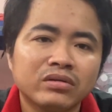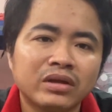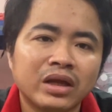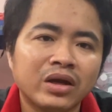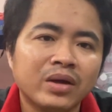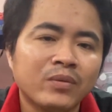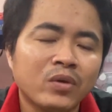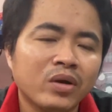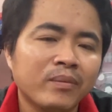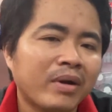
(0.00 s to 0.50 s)

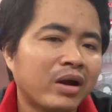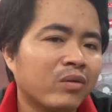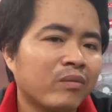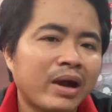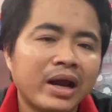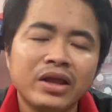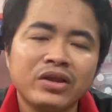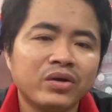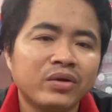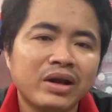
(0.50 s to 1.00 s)
chỉ có mỗi may
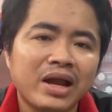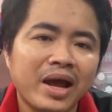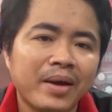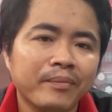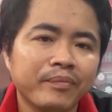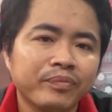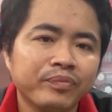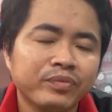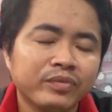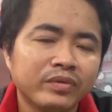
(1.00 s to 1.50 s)
máy là chưa có làm
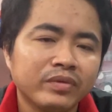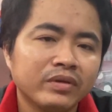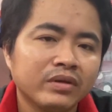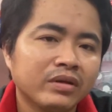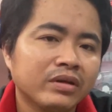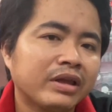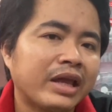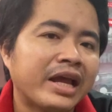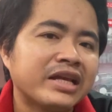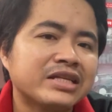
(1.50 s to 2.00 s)

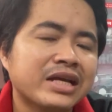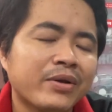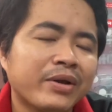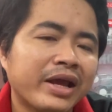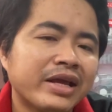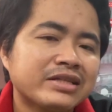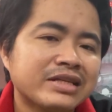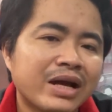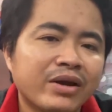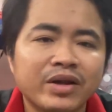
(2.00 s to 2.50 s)
chạy 6
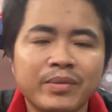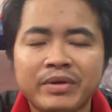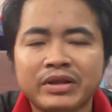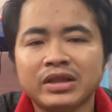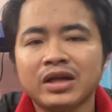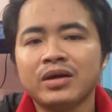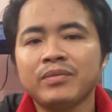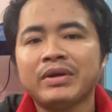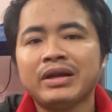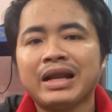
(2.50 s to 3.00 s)
tháng sau thì mình
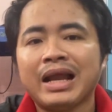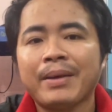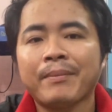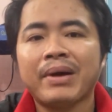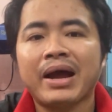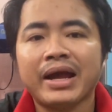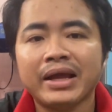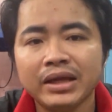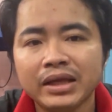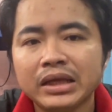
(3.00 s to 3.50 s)
tự mình làm
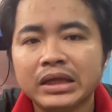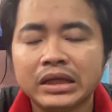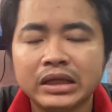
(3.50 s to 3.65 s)
máy